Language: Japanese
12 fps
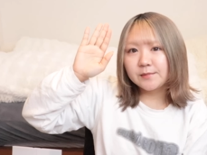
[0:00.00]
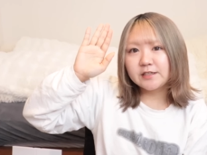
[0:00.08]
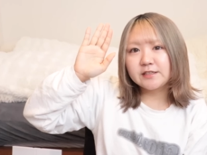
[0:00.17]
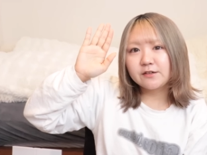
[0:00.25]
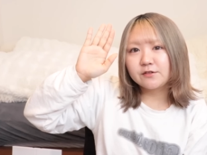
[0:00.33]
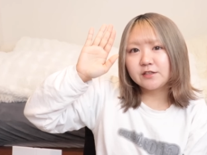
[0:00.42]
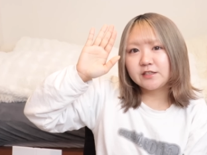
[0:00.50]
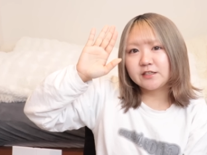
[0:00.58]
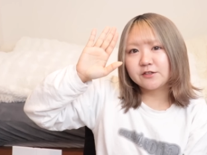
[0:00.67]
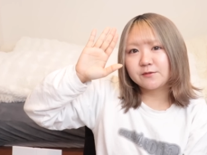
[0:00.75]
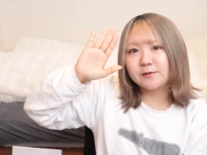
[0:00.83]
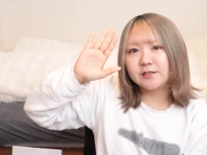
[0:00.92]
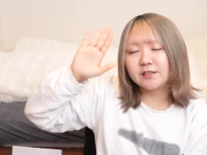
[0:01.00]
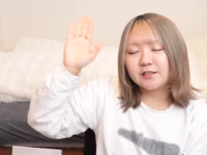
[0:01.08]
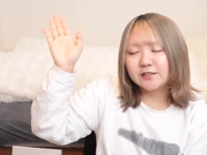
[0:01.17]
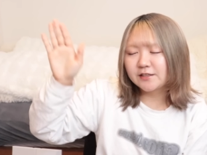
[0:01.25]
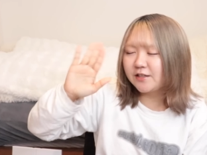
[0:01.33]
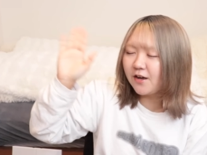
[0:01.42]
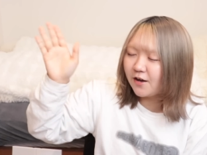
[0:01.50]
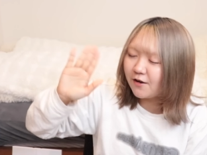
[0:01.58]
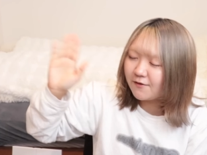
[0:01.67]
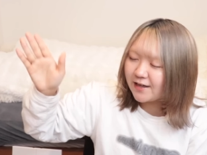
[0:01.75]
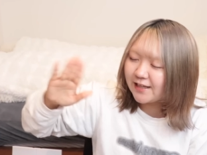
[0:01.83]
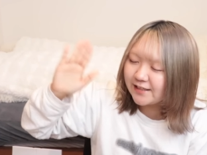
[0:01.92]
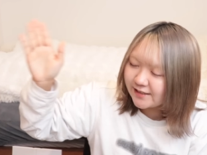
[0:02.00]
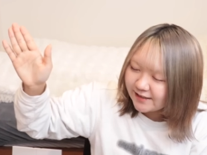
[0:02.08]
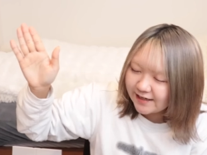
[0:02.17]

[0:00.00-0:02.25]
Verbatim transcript: 皆さんこんにちは、チョコバナーです。今日はですね、